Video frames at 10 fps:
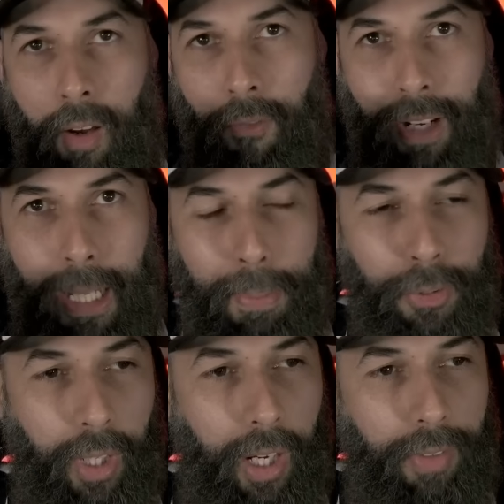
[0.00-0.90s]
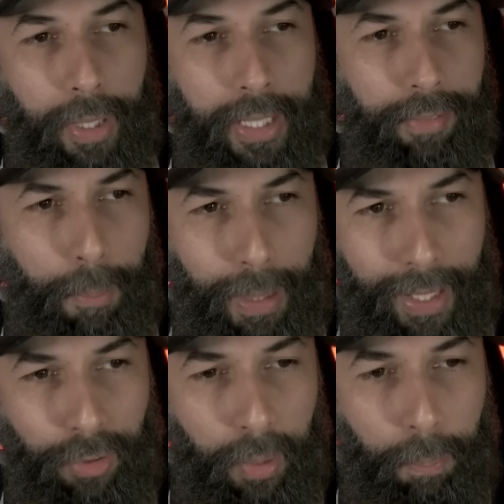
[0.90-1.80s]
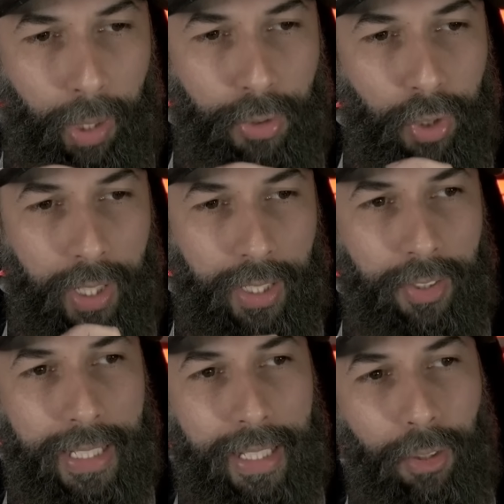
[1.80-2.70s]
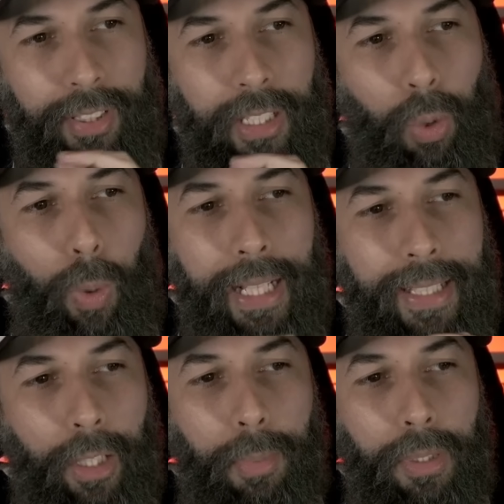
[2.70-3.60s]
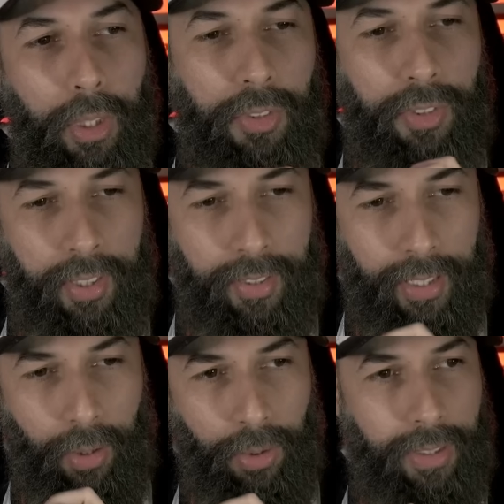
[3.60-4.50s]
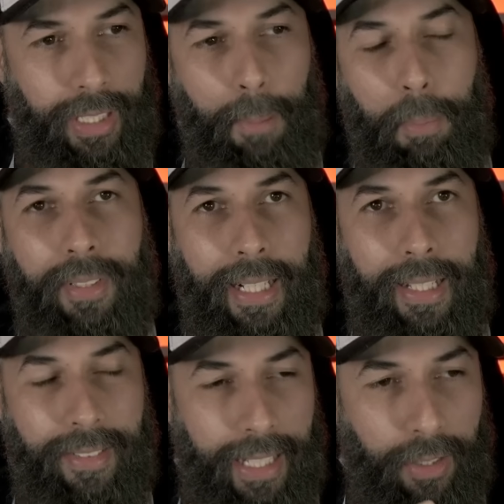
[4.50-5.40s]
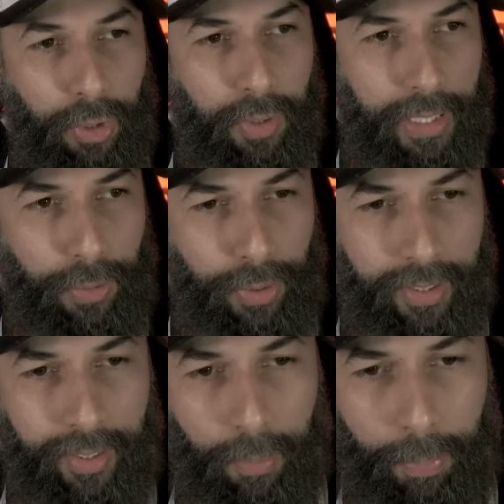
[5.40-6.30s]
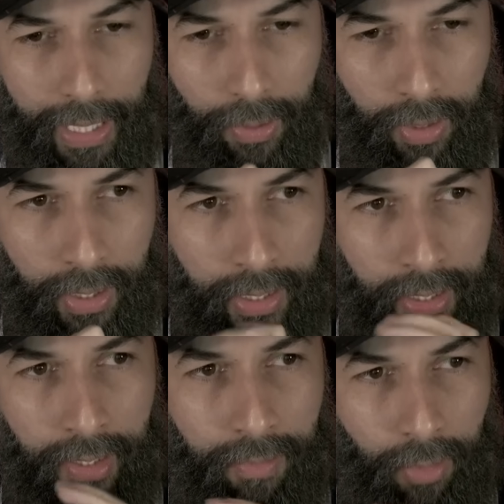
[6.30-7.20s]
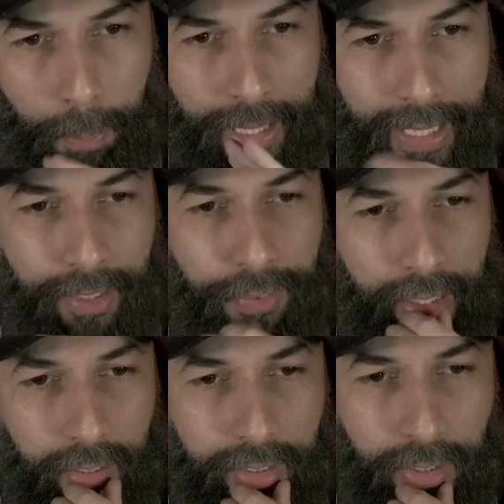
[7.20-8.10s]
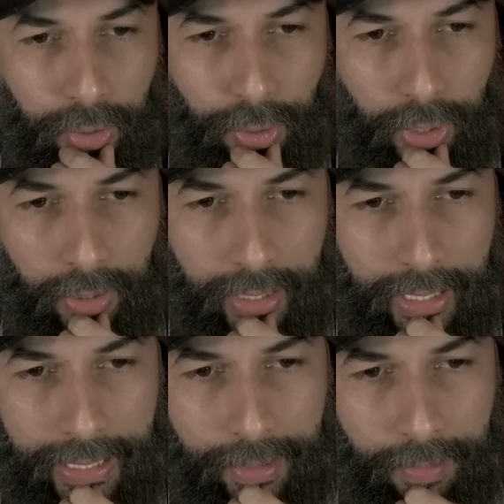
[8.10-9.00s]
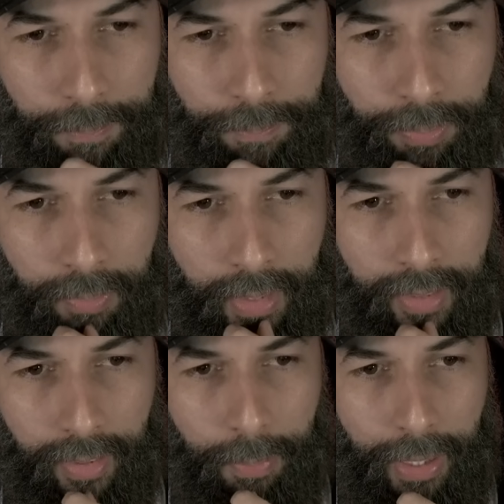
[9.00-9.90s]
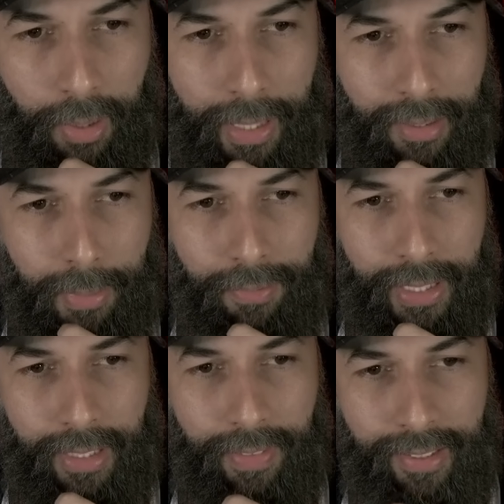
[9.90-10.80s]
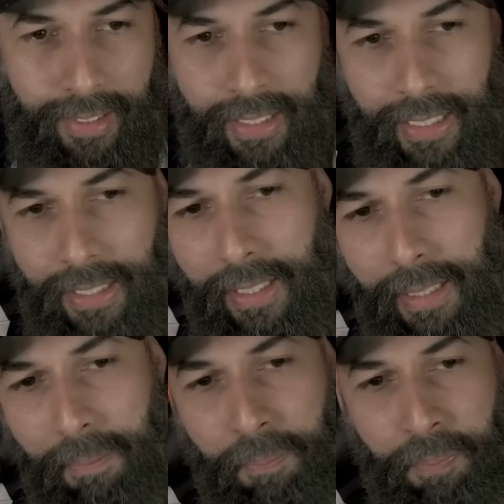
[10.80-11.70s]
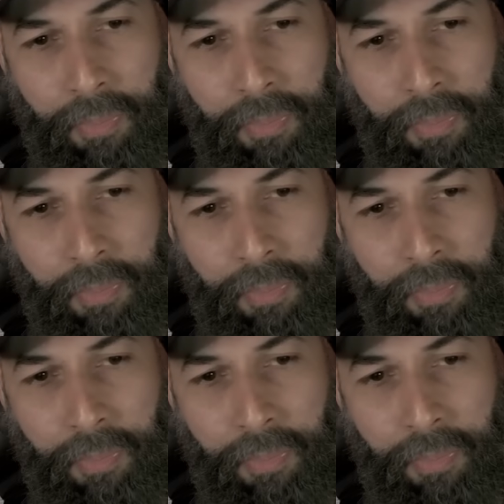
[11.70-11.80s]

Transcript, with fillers: Fala aí pessoal, vamos que vamos para mais um pós-jogo nosso canal, 51 minutos, segundo tempo, 0 a 0 Juventude São Paulo. Vamos pegar esse finalzinho do jogo, cara. São Paulo mais uma vez vacilando, né?